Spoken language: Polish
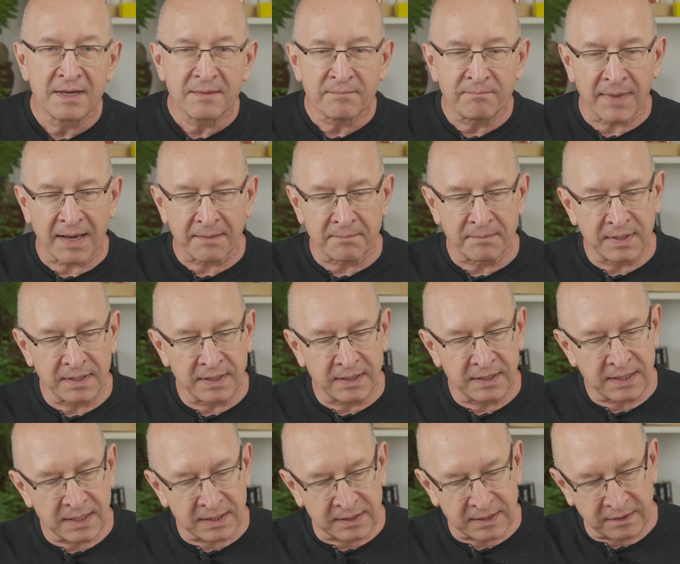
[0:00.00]
Mamy
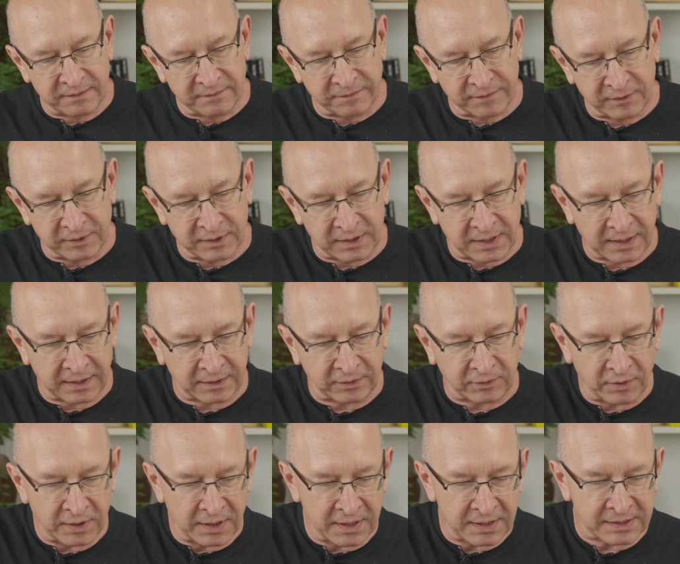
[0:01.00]
jeden wątek,
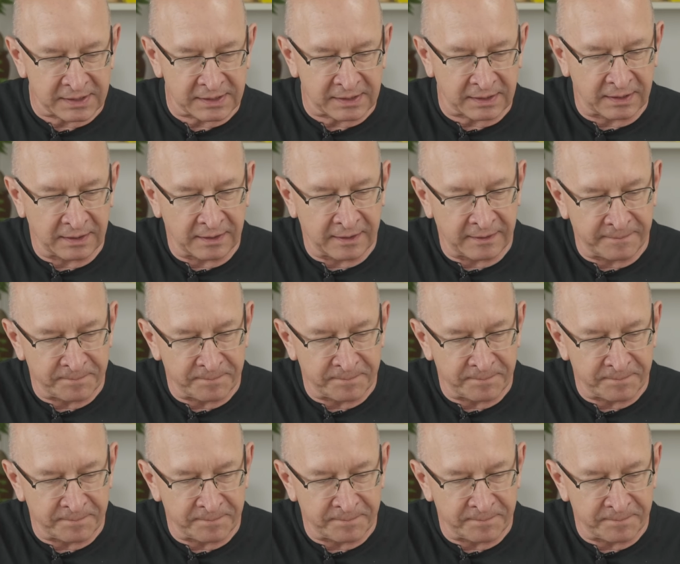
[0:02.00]
to jest